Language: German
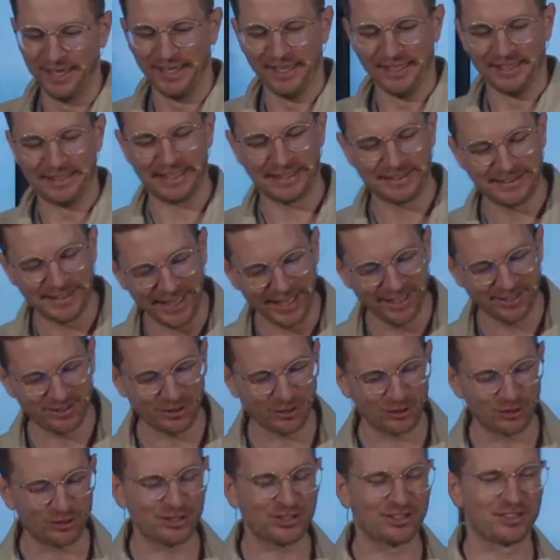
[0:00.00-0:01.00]
Denn
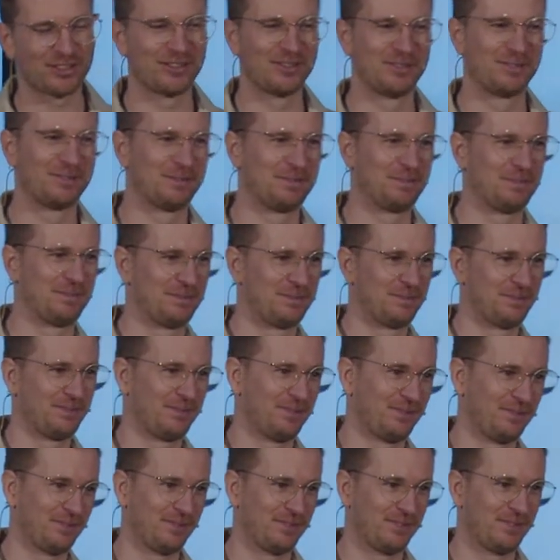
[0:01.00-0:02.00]
Jesus,
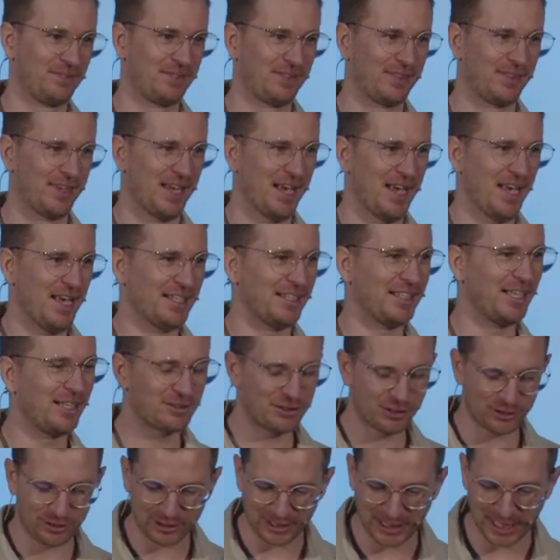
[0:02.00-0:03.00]

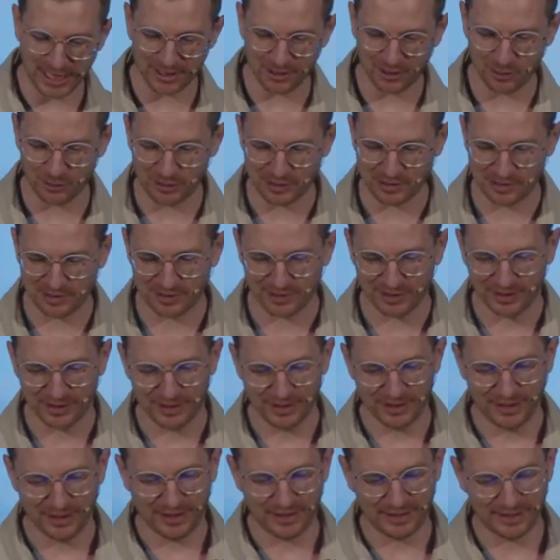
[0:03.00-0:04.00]
Jesus lädt uns
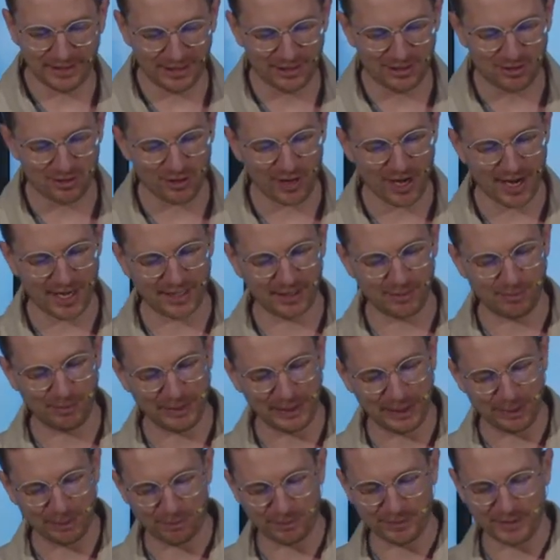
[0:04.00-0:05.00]
nicht zu einem
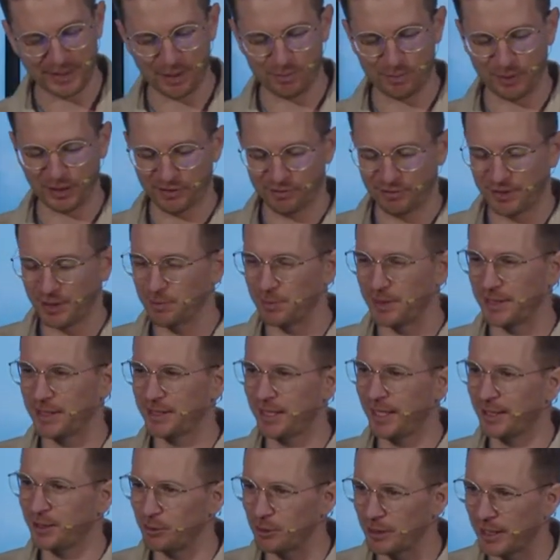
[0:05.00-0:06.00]
Leben der
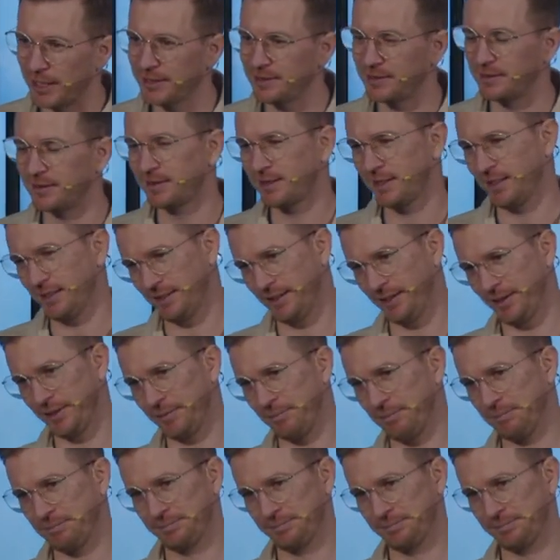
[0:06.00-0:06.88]
Bequemlichkeit und Leichtigkeit ein,